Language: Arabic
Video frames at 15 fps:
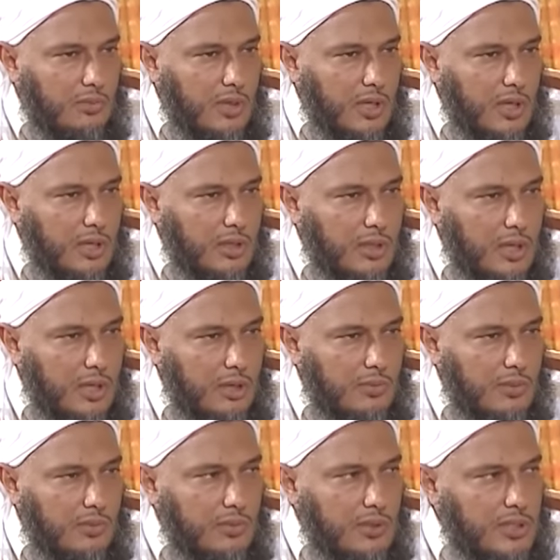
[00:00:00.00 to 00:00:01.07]
ولا نتقي
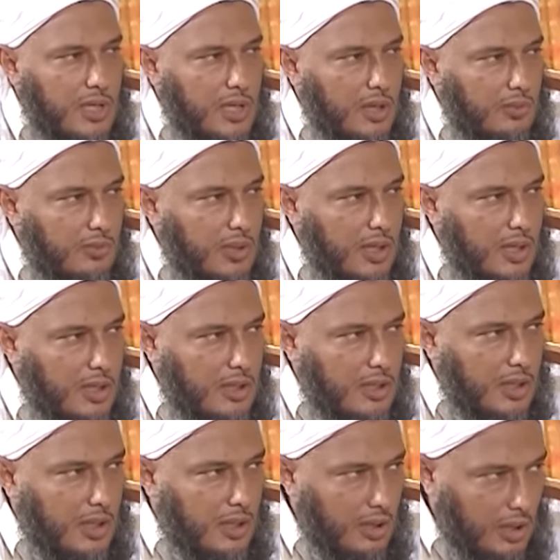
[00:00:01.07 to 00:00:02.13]
منه لسانا ولا
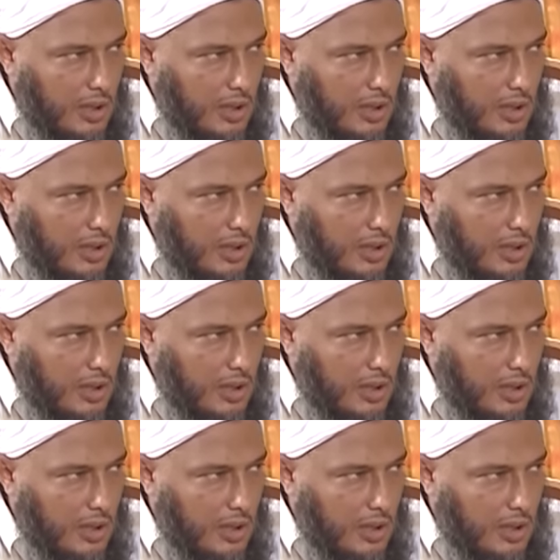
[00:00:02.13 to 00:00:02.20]
يدا